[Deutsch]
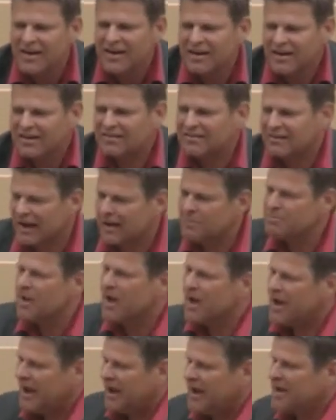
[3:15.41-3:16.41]
Es gab
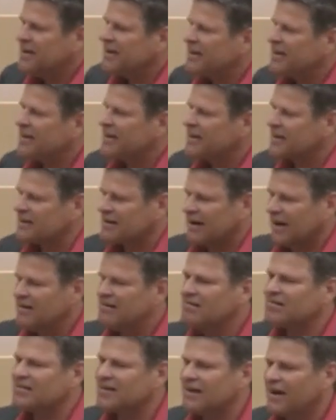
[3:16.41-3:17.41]
ja einige
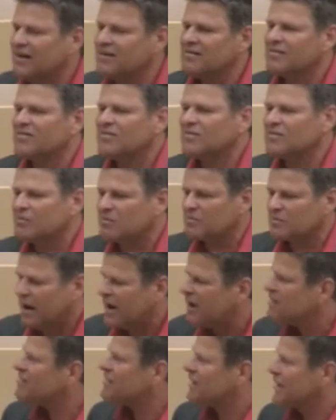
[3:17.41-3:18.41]
ganz, ganz
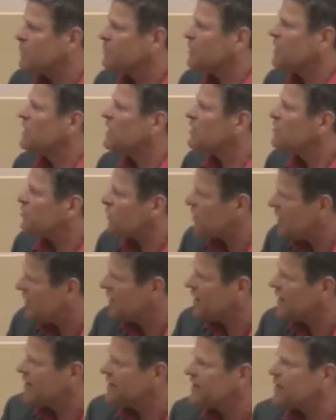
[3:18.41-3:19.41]
maßgebliche
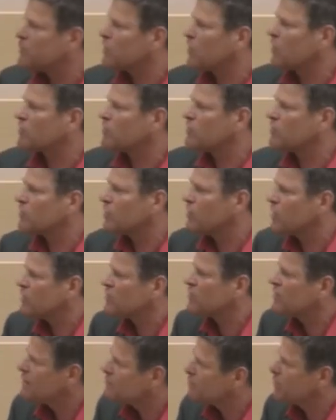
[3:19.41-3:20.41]
Fehler in dem Konstrukt
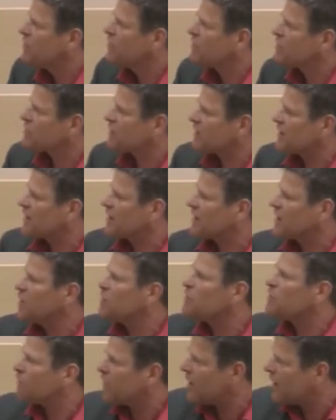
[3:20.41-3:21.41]
der
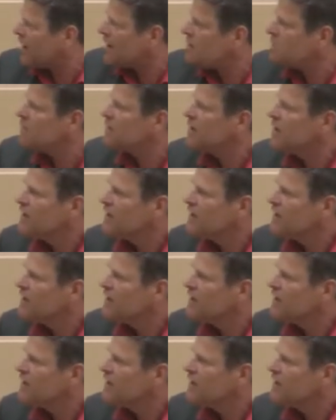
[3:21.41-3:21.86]
Bundesregierung, vor allem